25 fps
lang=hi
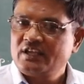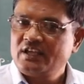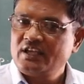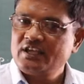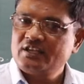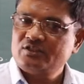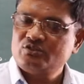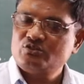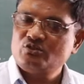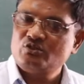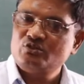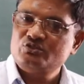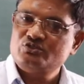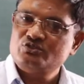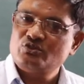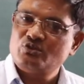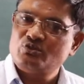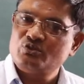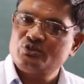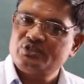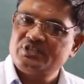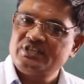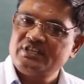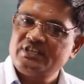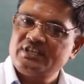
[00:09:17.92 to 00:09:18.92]
एक तो जो
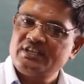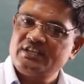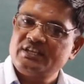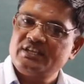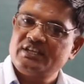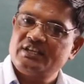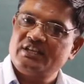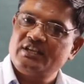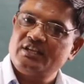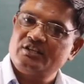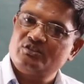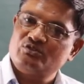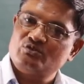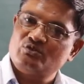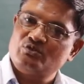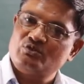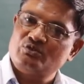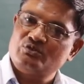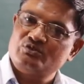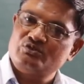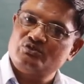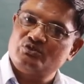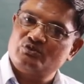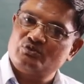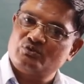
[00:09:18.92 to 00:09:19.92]
होती हैं एक तो
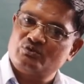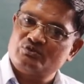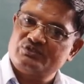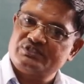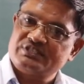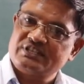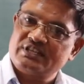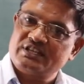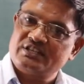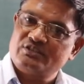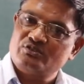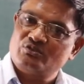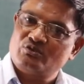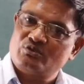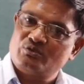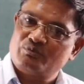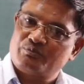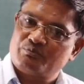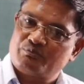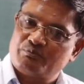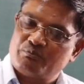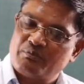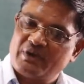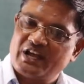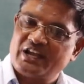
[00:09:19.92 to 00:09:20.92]
जो उसके जो
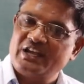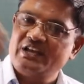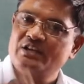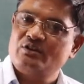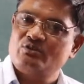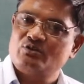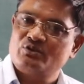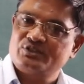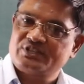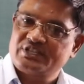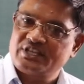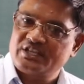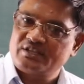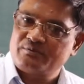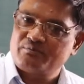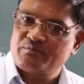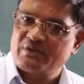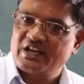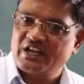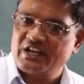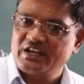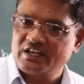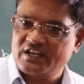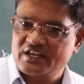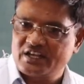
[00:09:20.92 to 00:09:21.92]
मालिक होते हैं
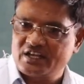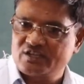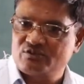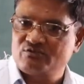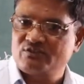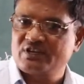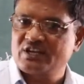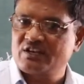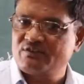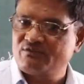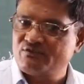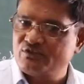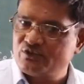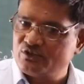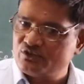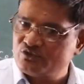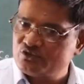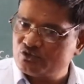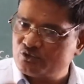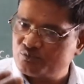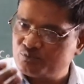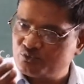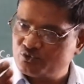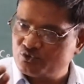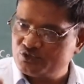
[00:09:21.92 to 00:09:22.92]
मालिक के द्वारा
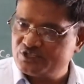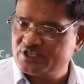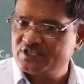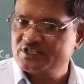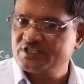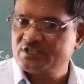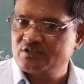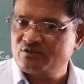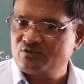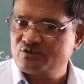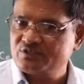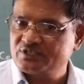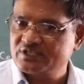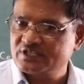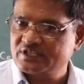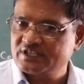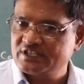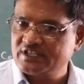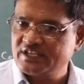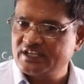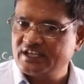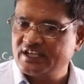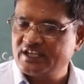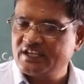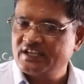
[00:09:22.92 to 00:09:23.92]
विनियोजित पूंजी से हो
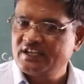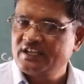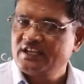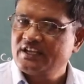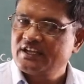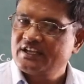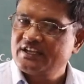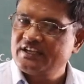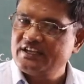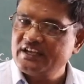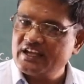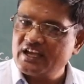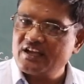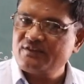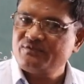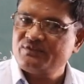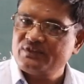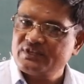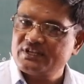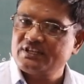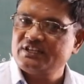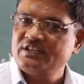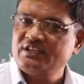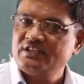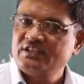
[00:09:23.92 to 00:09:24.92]
सकती है या
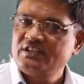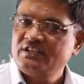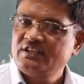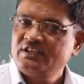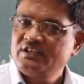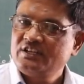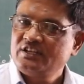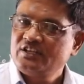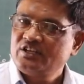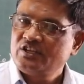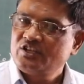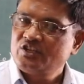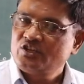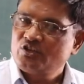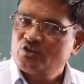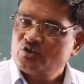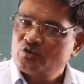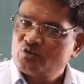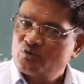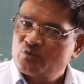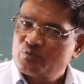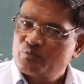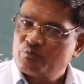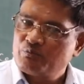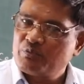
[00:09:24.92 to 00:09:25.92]
फिर
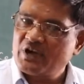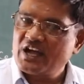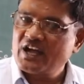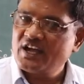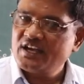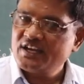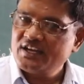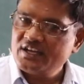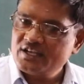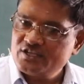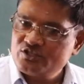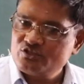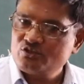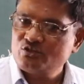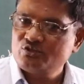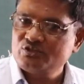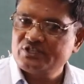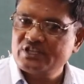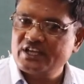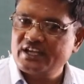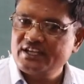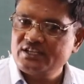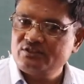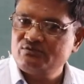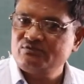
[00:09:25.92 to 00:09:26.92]
बाहरी जो
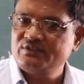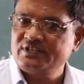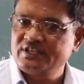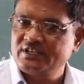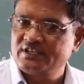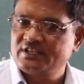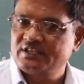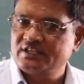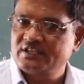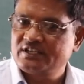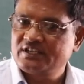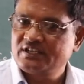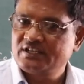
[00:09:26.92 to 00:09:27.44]
दायित्व हैं